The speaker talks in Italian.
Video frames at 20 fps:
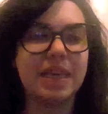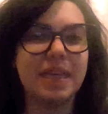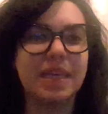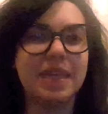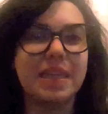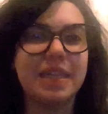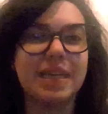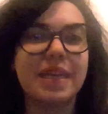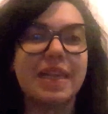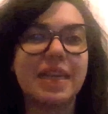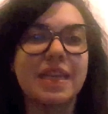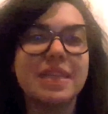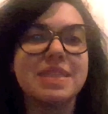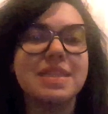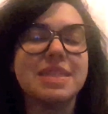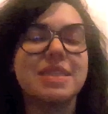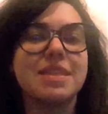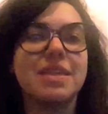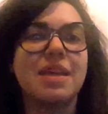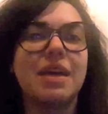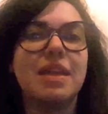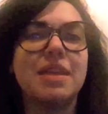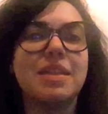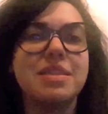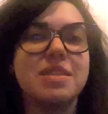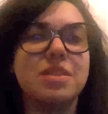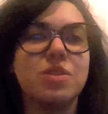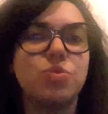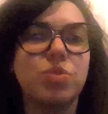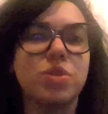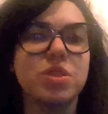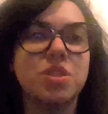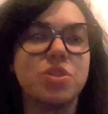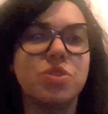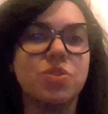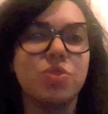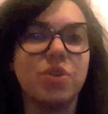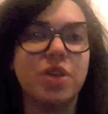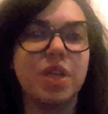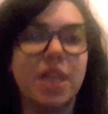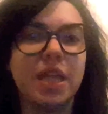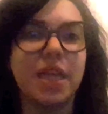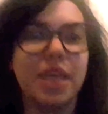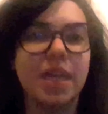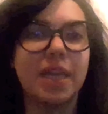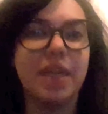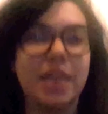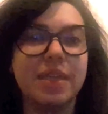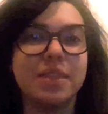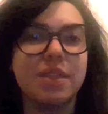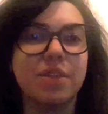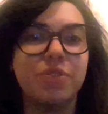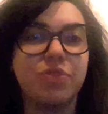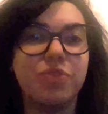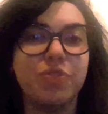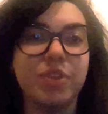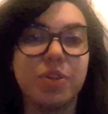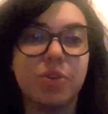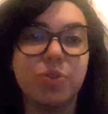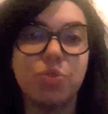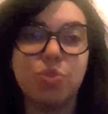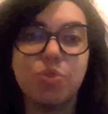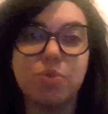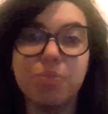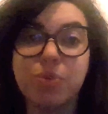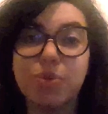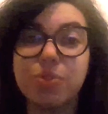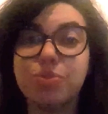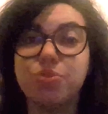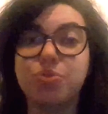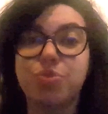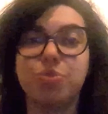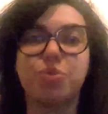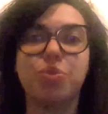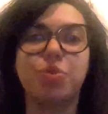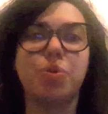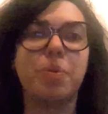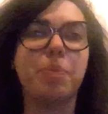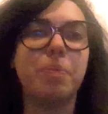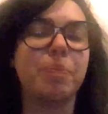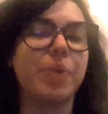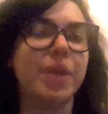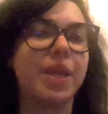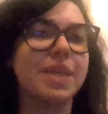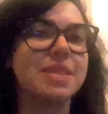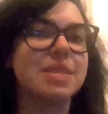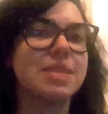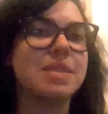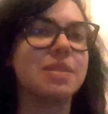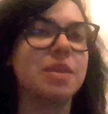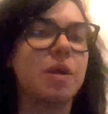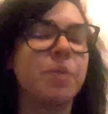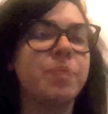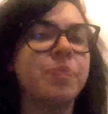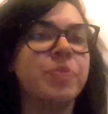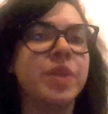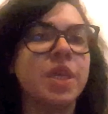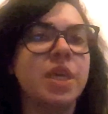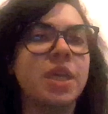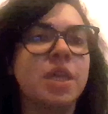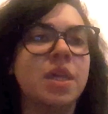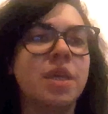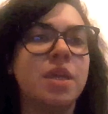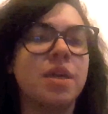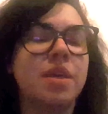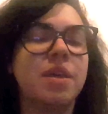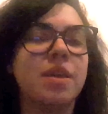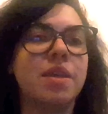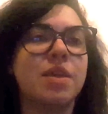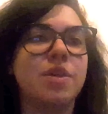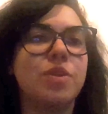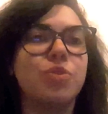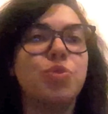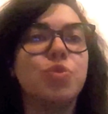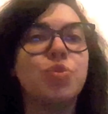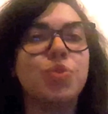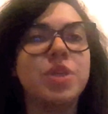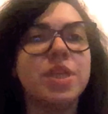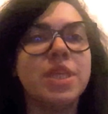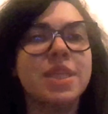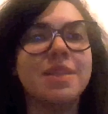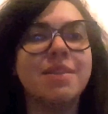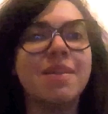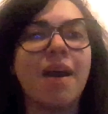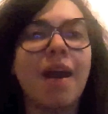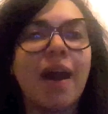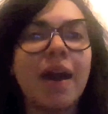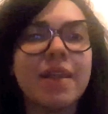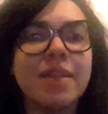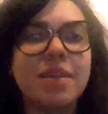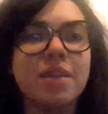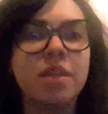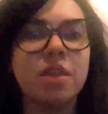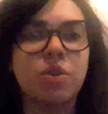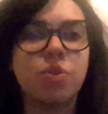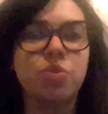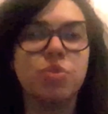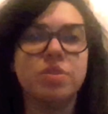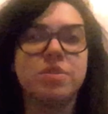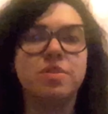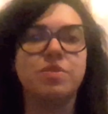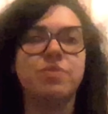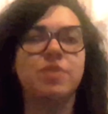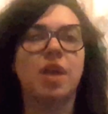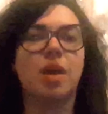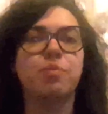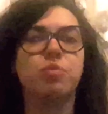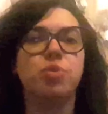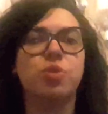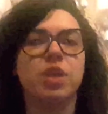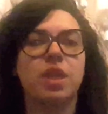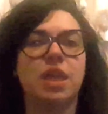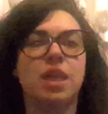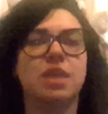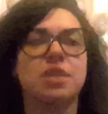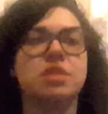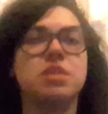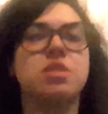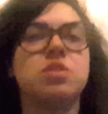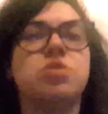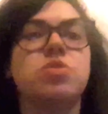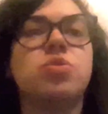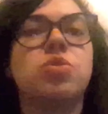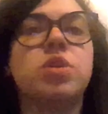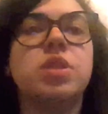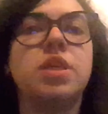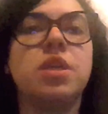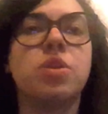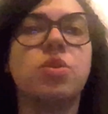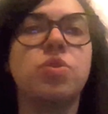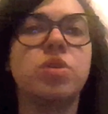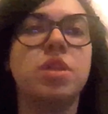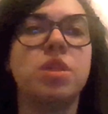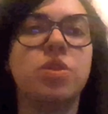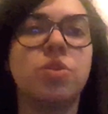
In RSA la situazione è davvero molto complessa. Eh, noi da anni coltiviamo relazioni con i